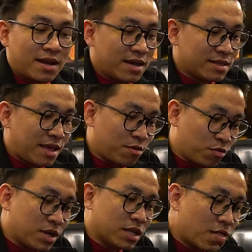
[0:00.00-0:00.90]
đang theo
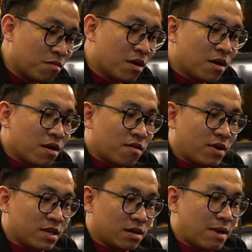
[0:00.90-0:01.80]
đuổi ngành tóc
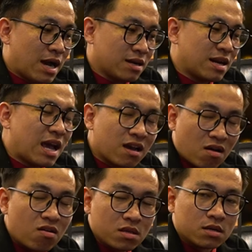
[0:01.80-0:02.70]
và những bạn đang
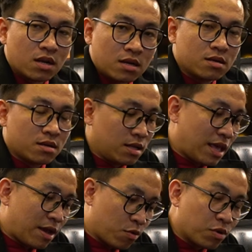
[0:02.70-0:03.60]
có dự định để
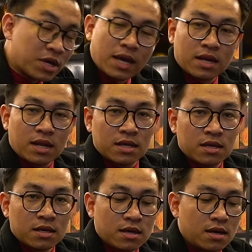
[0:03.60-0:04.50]
theo đuổi cái ngành này
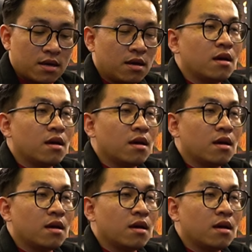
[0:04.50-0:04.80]
ha.